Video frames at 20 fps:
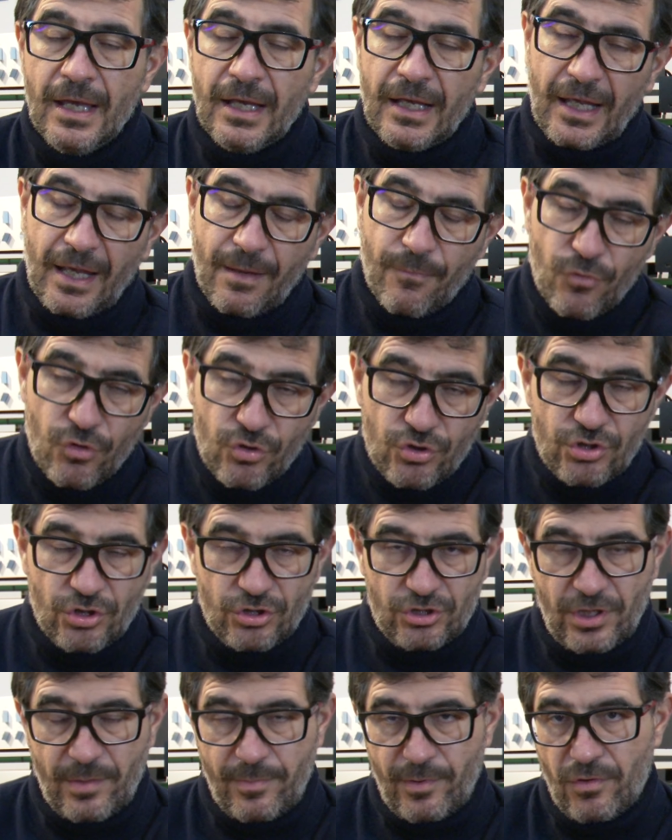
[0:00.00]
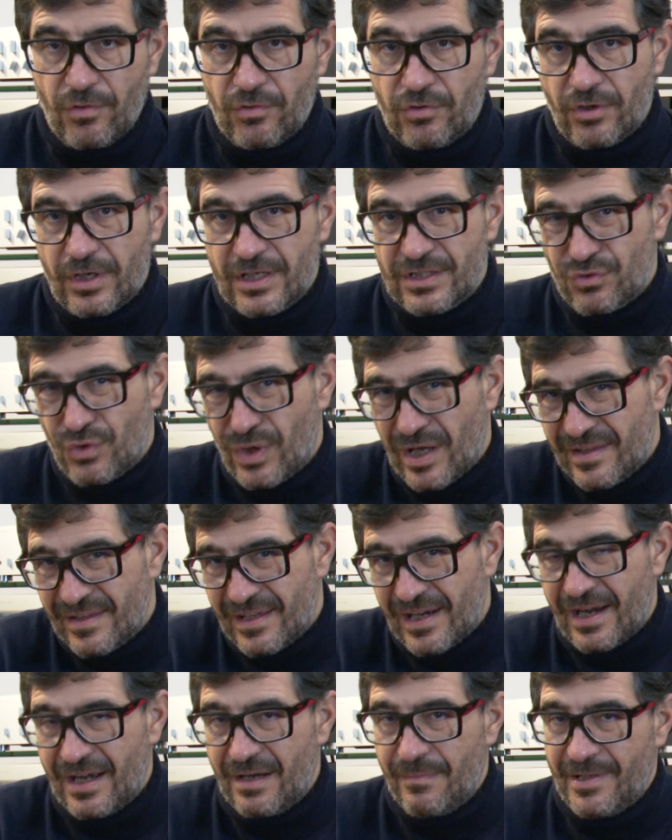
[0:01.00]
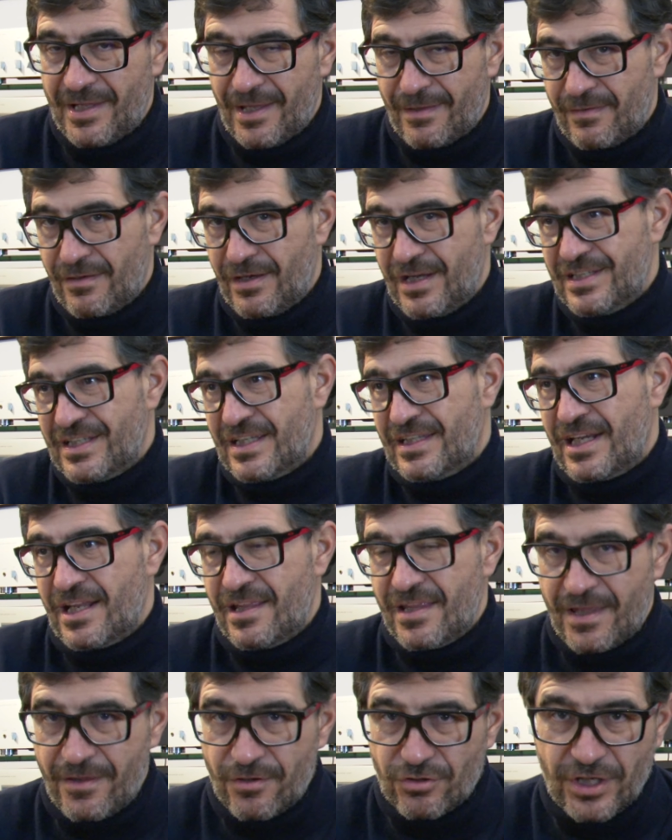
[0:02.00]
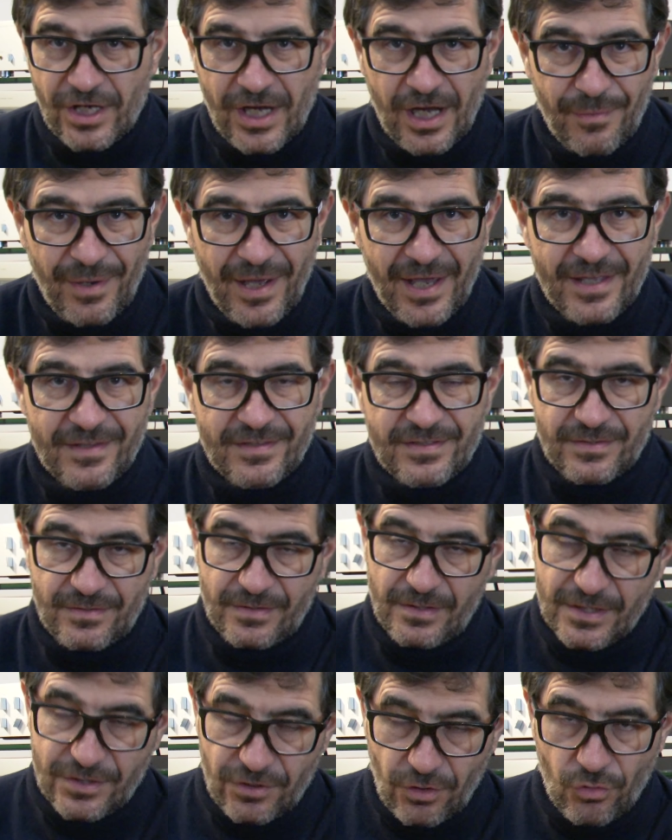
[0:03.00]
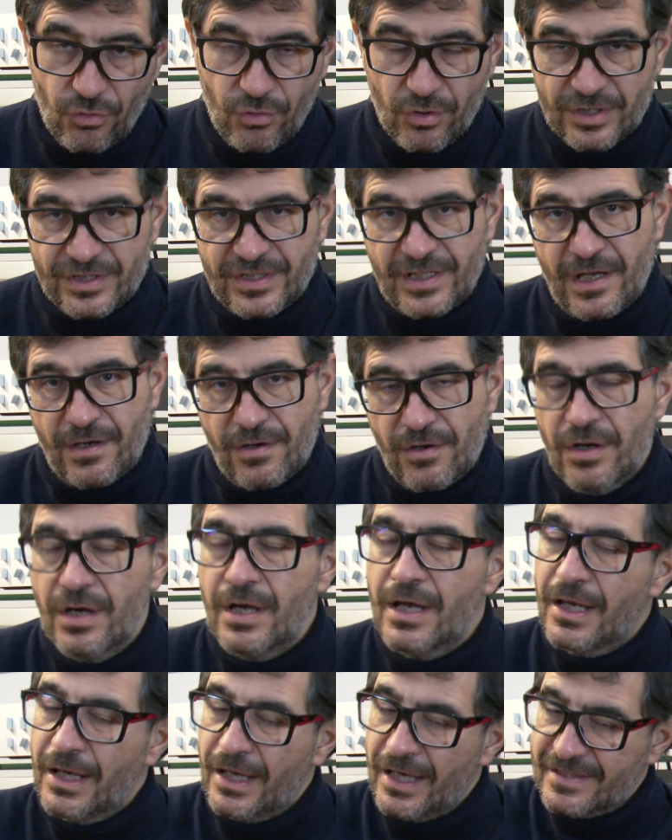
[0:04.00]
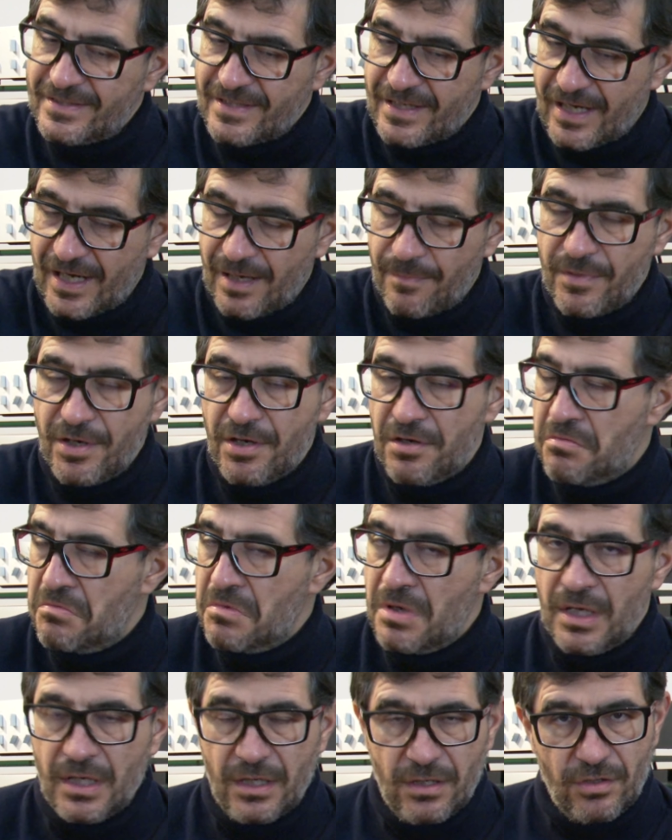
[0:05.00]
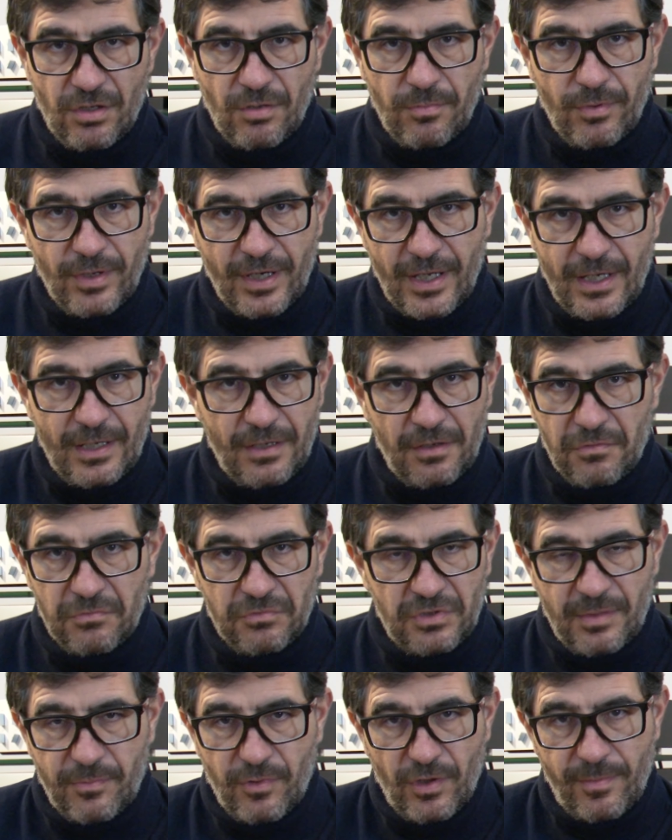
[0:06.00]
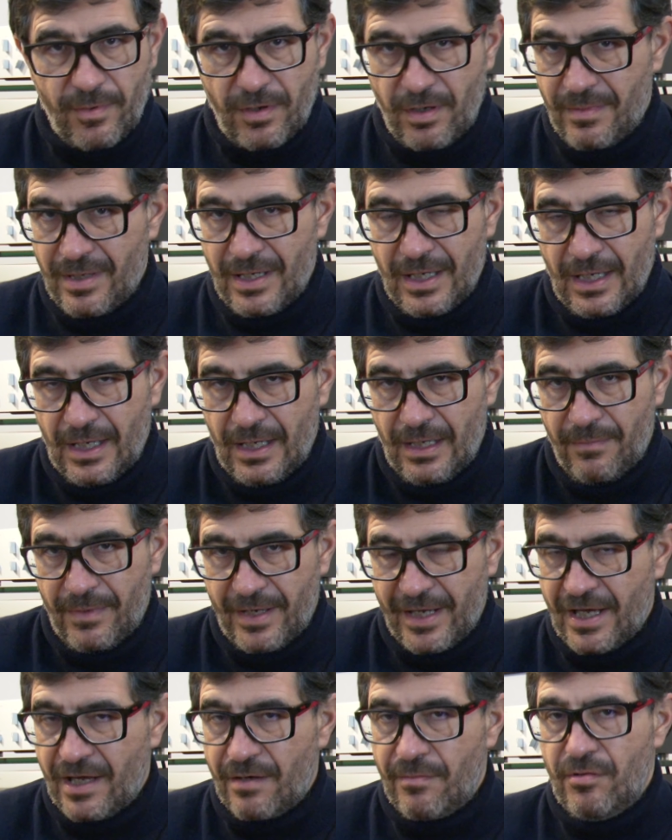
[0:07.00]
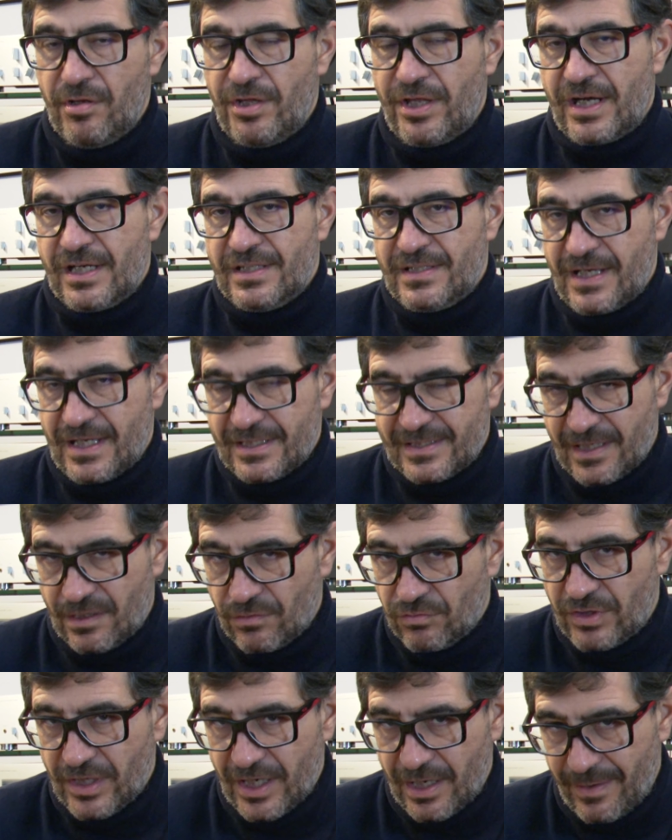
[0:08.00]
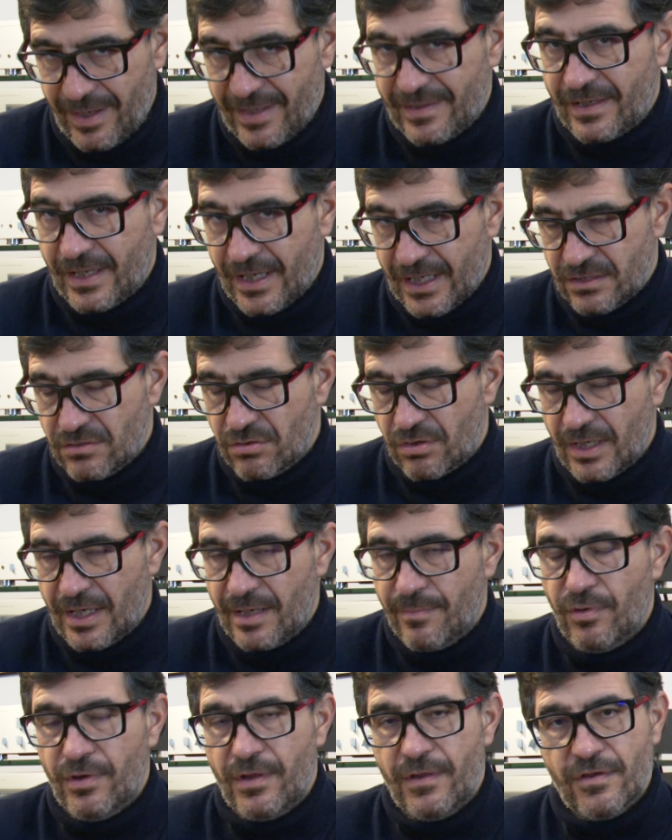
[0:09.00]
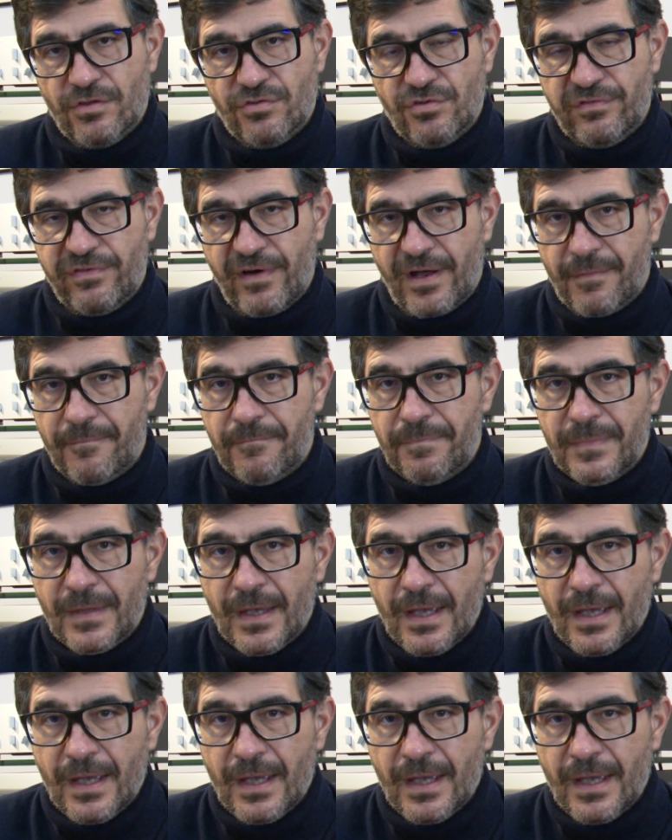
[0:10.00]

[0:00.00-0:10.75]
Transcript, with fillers: que muchos reproductores suelen tener limitaciones a 32 GB, disco duro externo, este en cambio no pone ningún tipo de problema al manejar bibliotecas de hasta un terabyte, que es lo que le he podido enchufar.